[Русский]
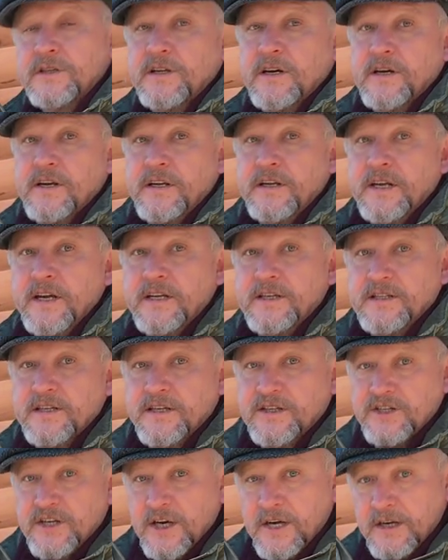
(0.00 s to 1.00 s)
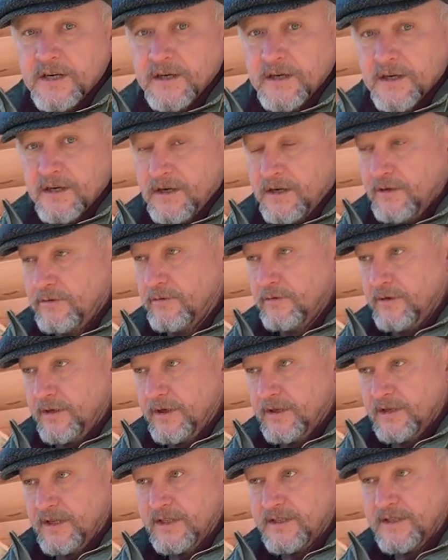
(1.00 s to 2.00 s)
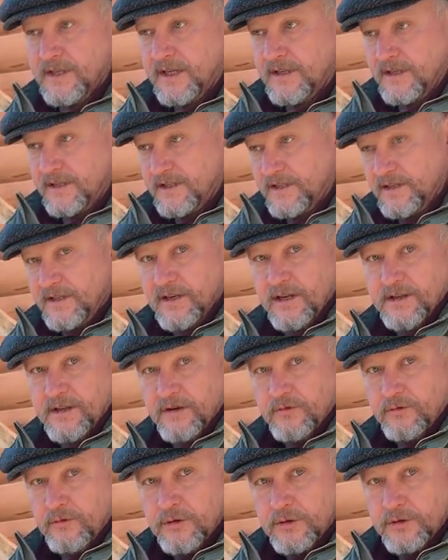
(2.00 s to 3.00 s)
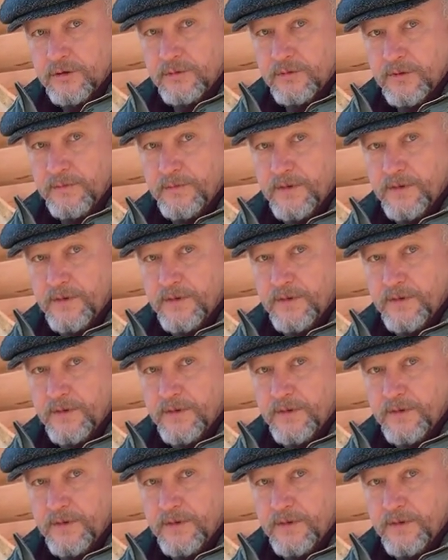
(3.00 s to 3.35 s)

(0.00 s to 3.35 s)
сохраняется жар, который достаточен для того, чтобы